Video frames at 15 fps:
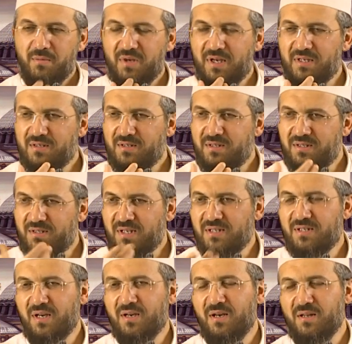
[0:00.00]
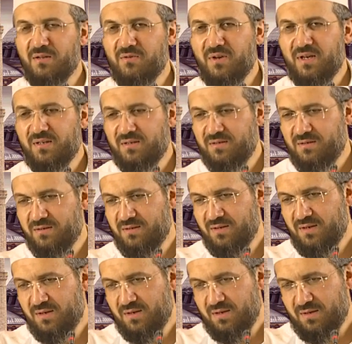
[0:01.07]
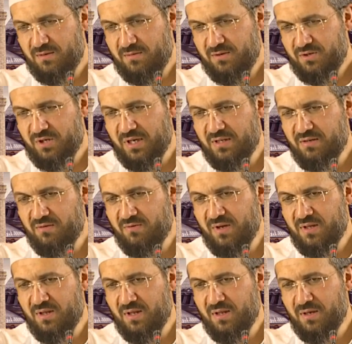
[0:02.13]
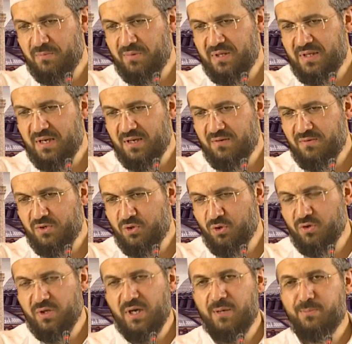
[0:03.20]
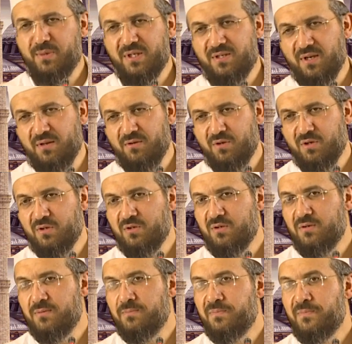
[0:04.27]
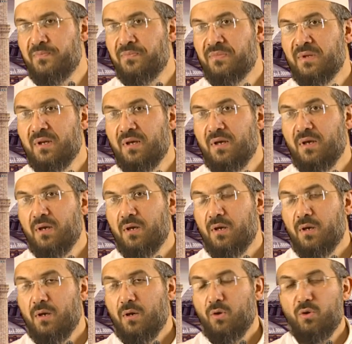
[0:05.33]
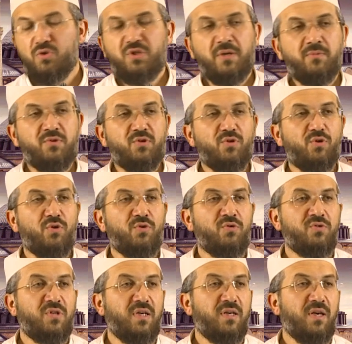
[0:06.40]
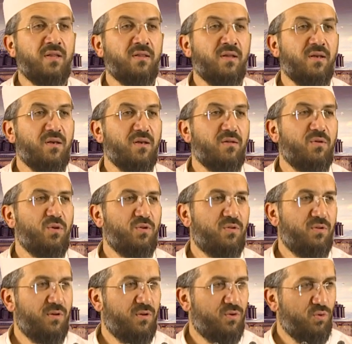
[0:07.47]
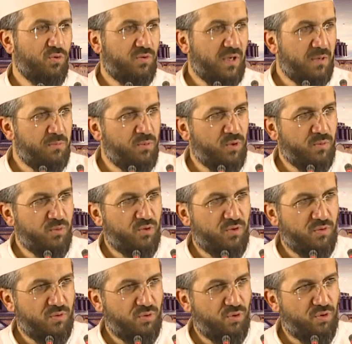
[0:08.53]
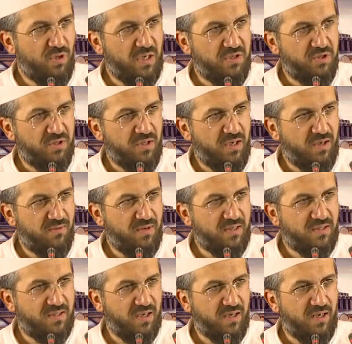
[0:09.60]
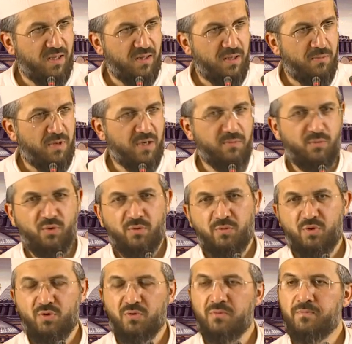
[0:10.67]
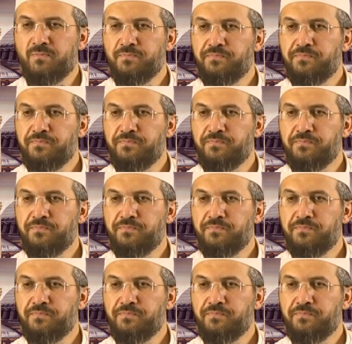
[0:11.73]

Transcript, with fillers: Biraz kısa sakalı var. Şadırvan'da da bir derviş, o da abdest alıyor. Hocamızı görünce yanına geliyor diyor ki utanmıyor musun şu yaşına ve sakalına bakmıyor musun?